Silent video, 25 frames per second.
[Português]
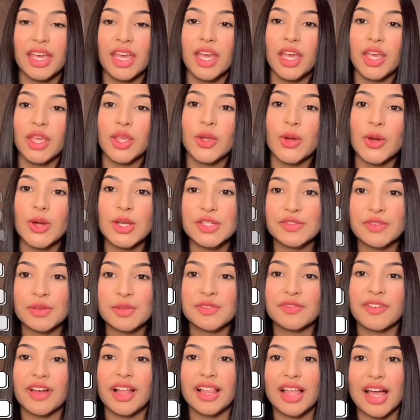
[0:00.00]
E hoje
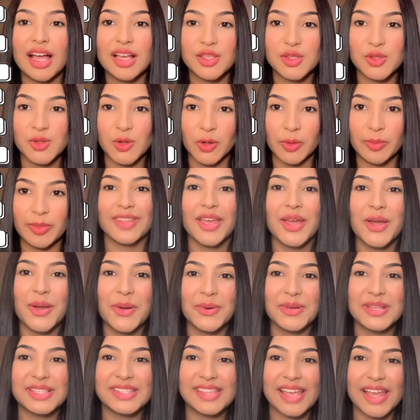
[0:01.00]
vamos falar sobre
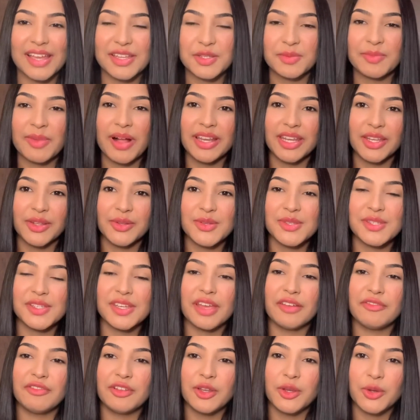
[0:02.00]
Os Sete Maridos de
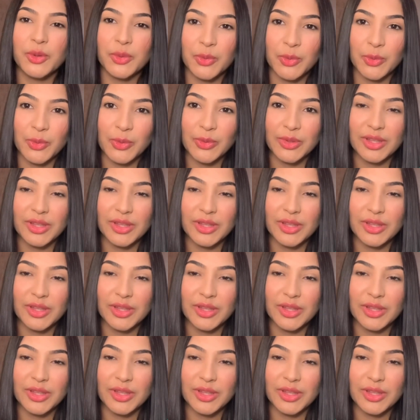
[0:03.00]
Evelyn Hugo, da